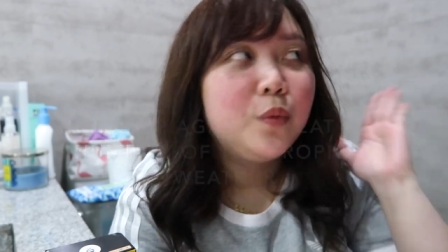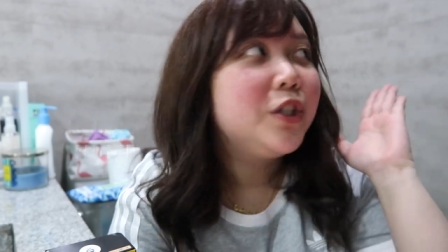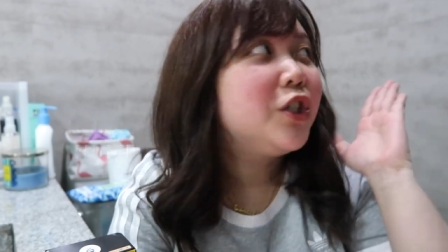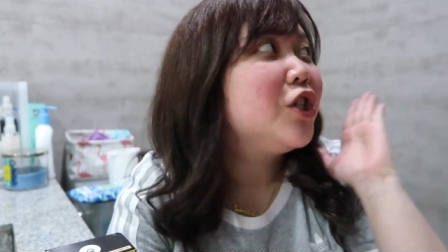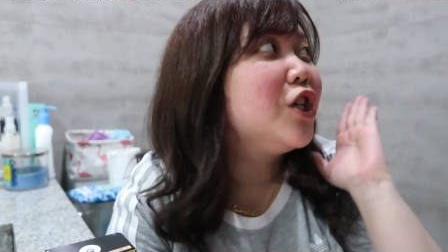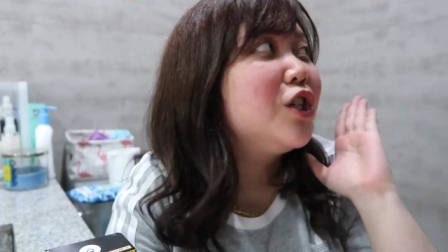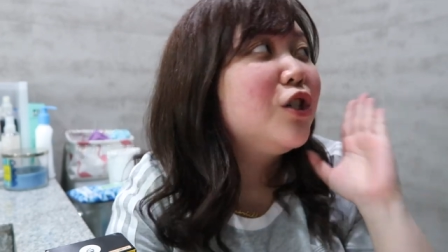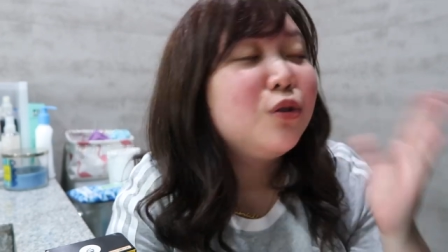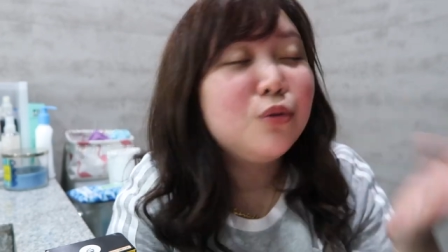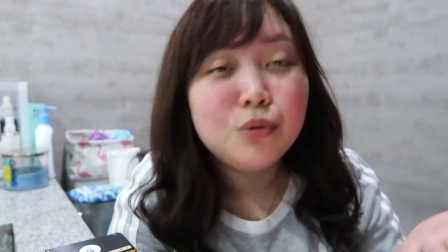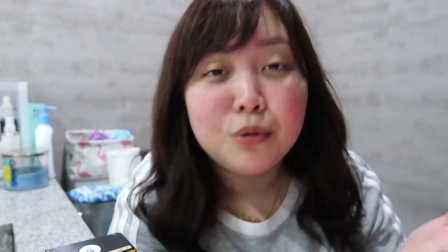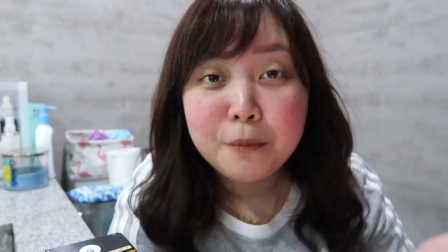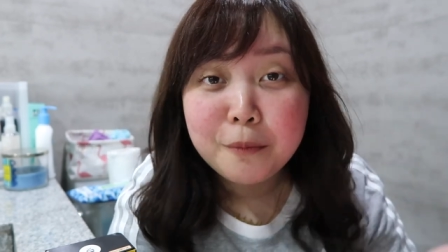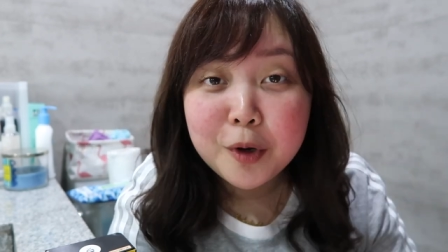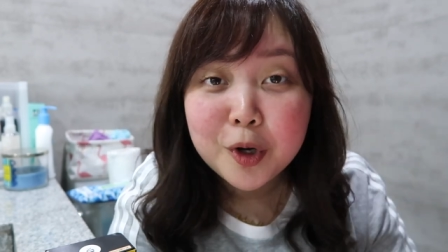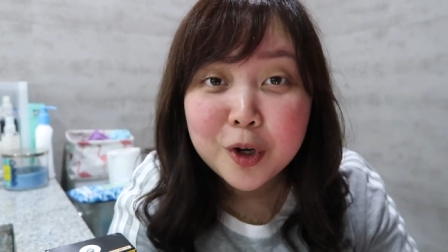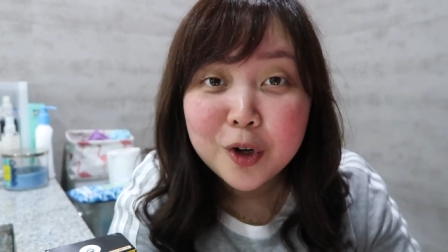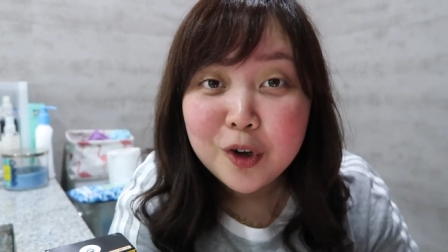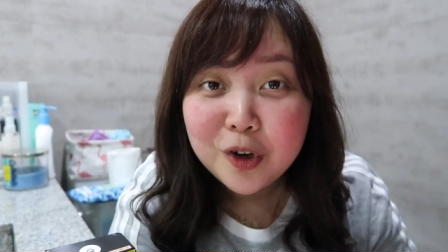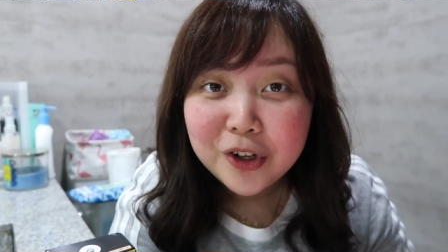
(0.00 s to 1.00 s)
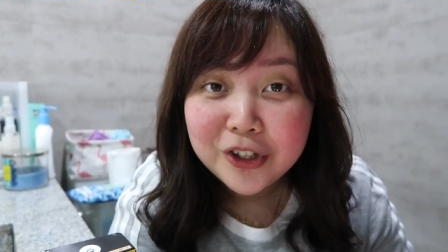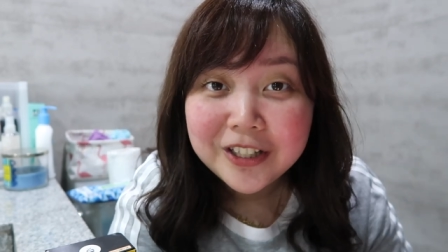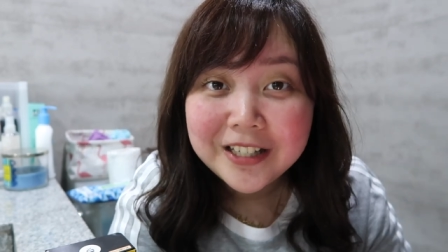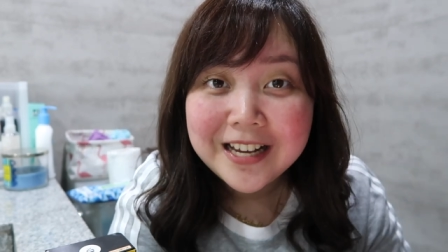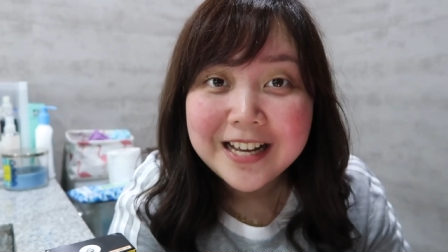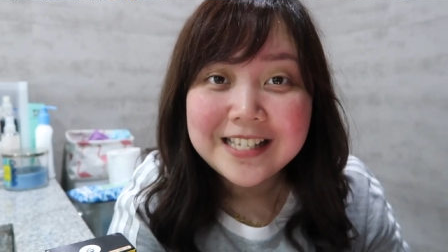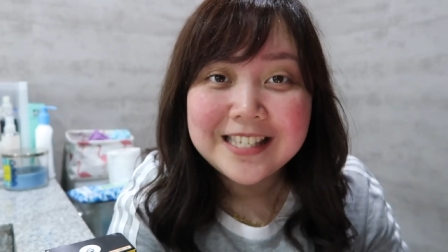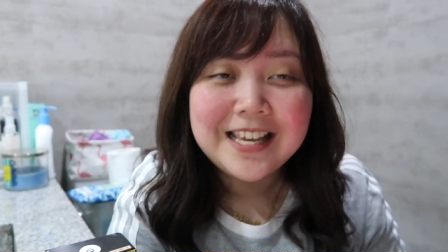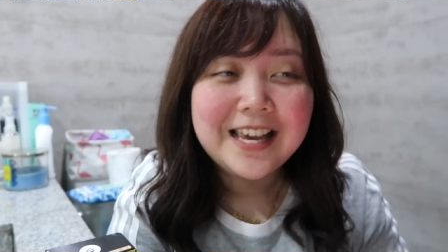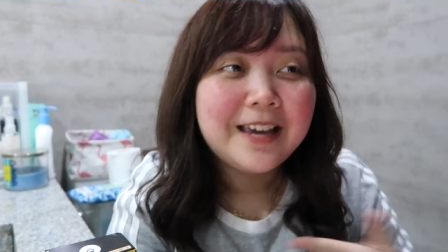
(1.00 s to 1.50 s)
which is super
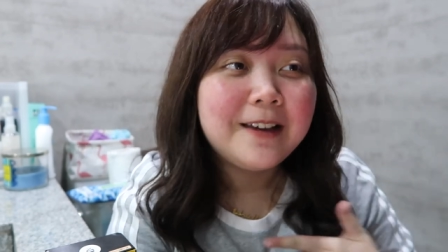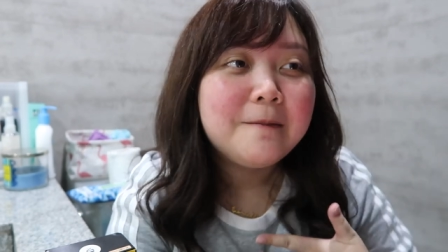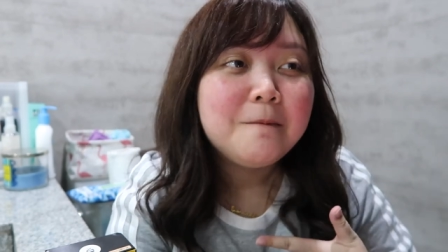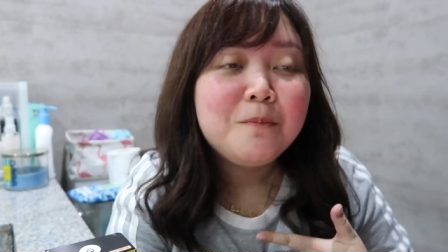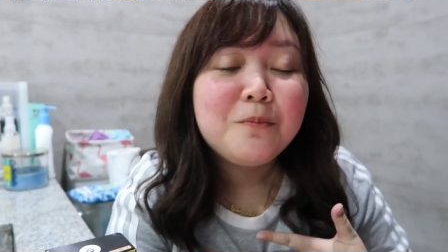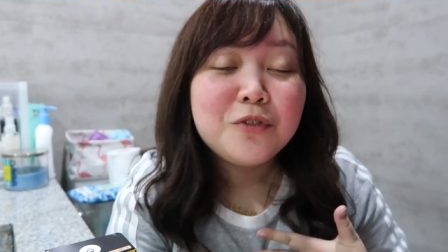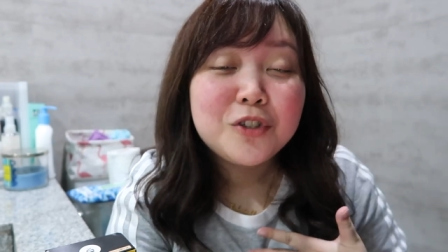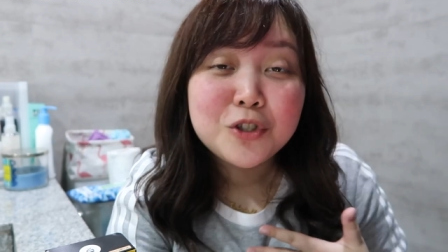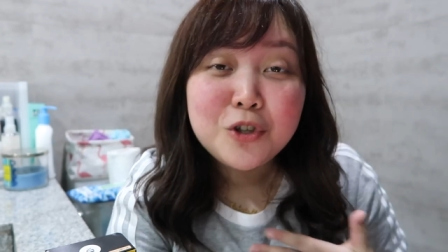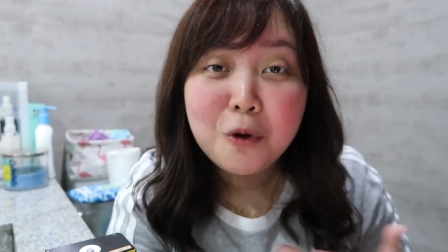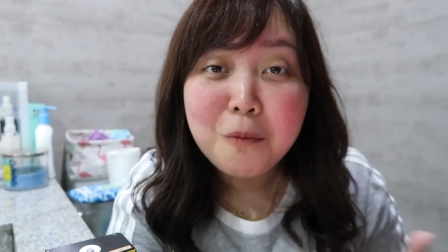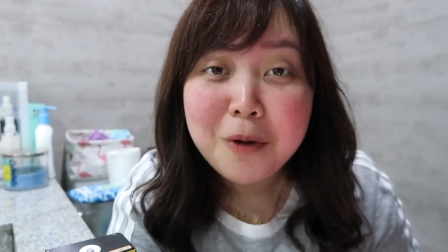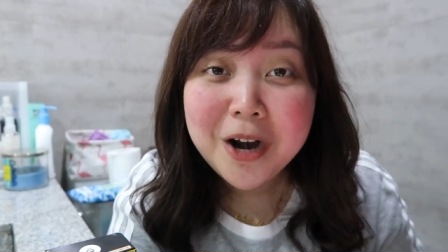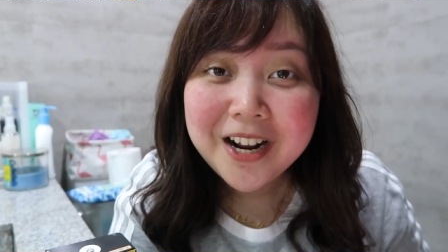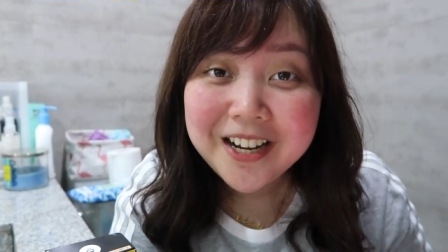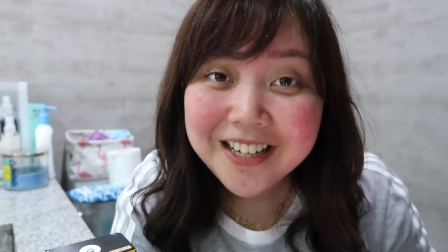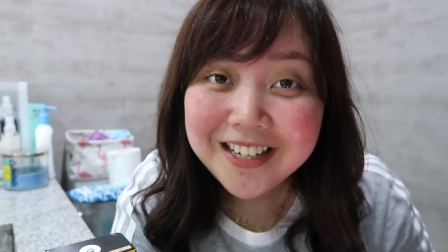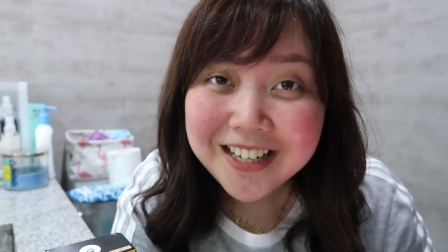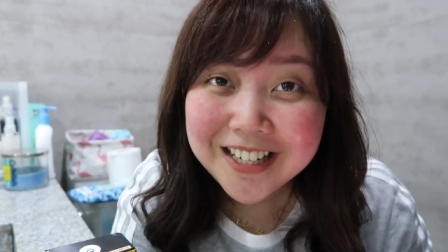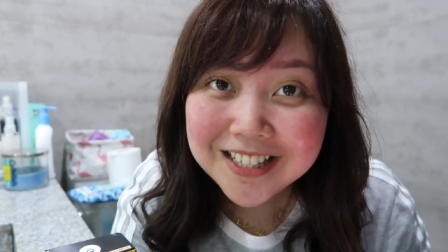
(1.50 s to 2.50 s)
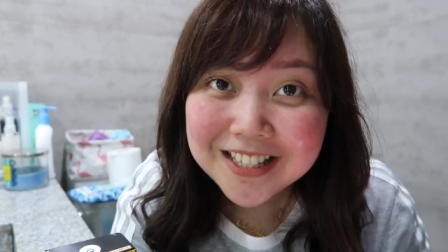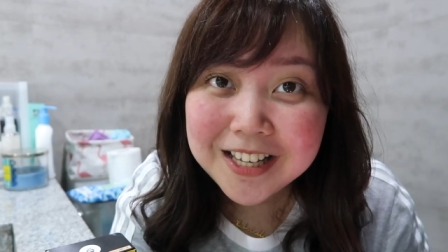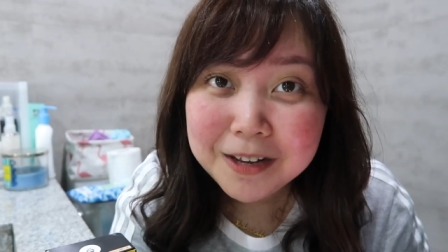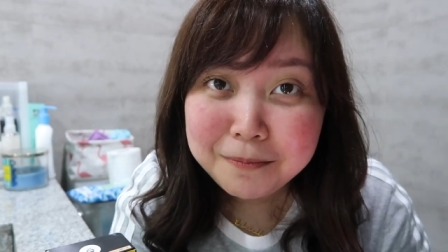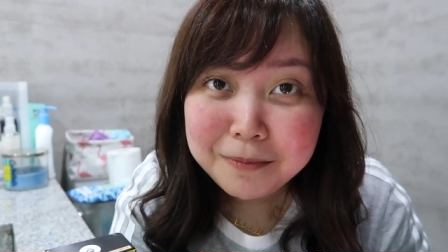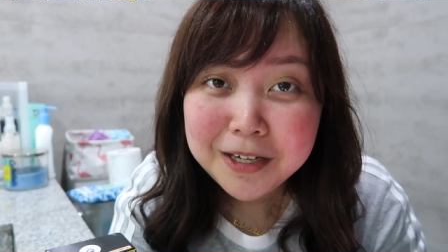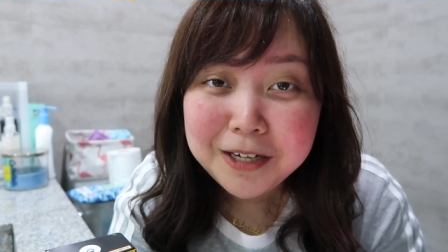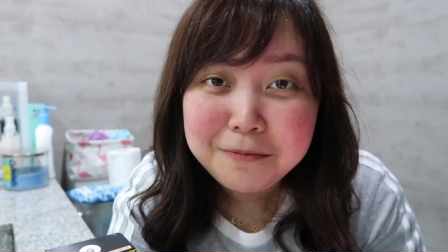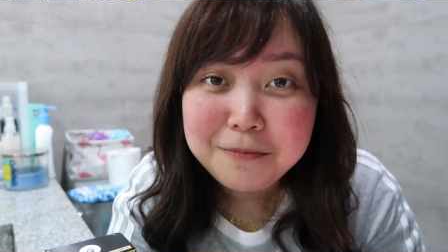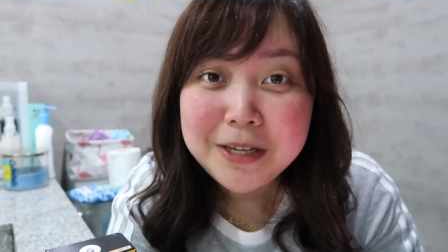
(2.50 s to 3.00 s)
good kasi sobrang init
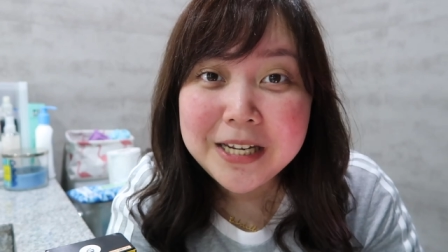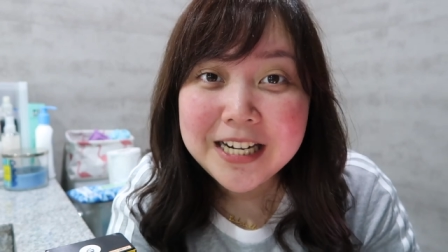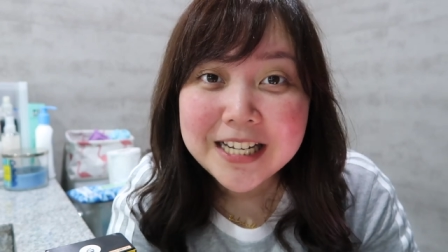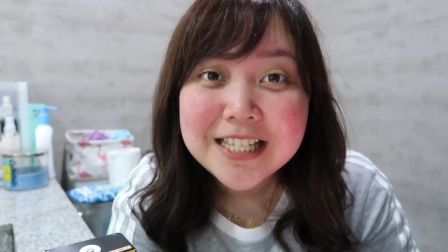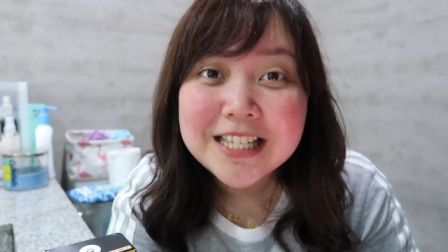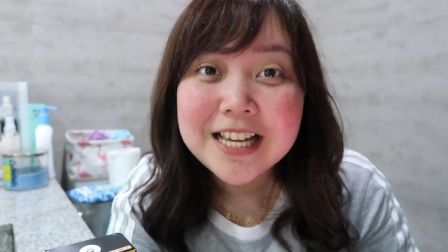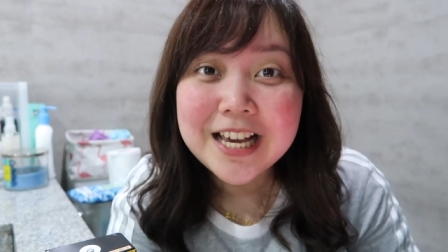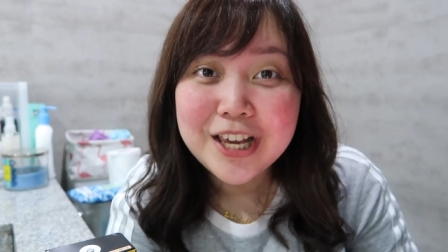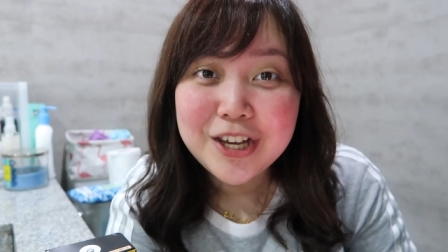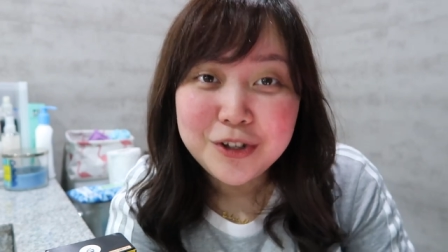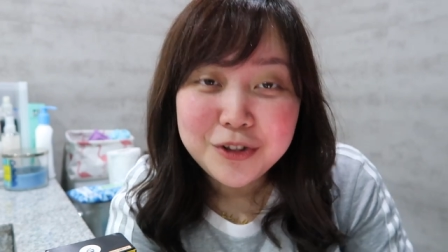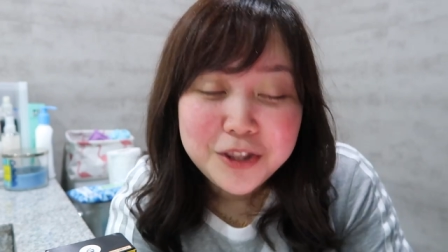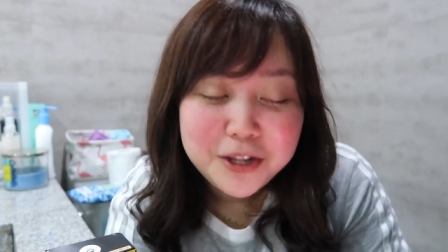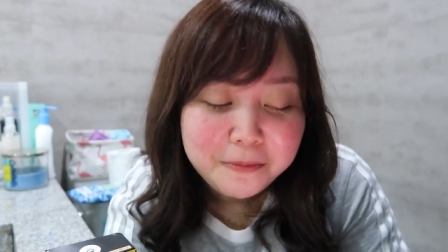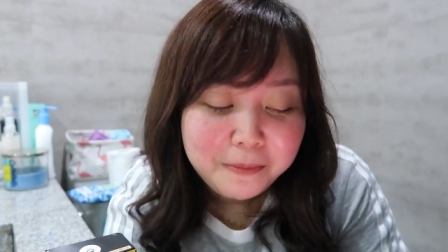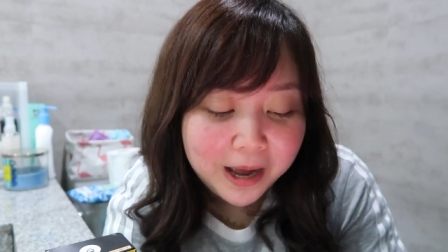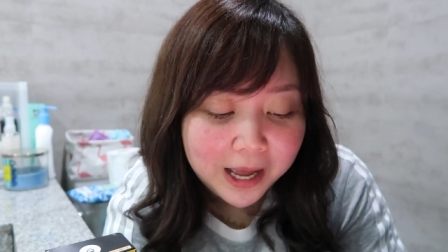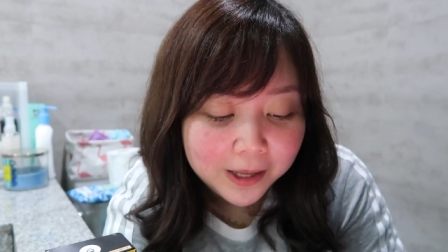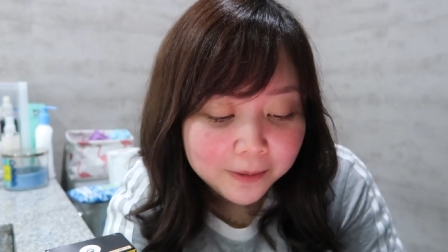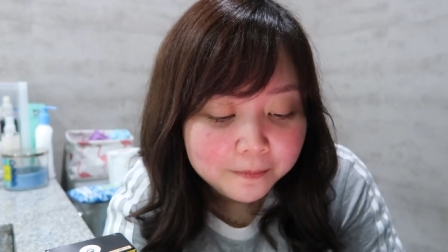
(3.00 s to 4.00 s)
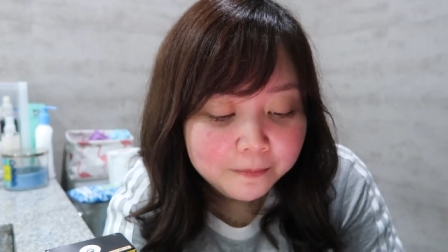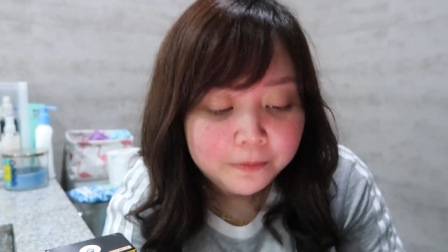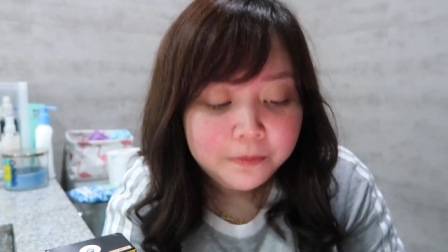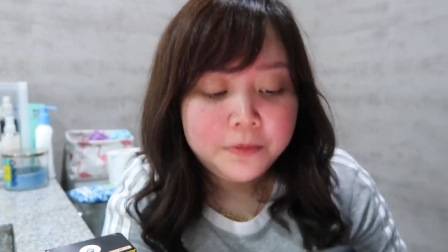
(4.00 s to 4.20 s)
sa Pilipinas ngayon, di ba?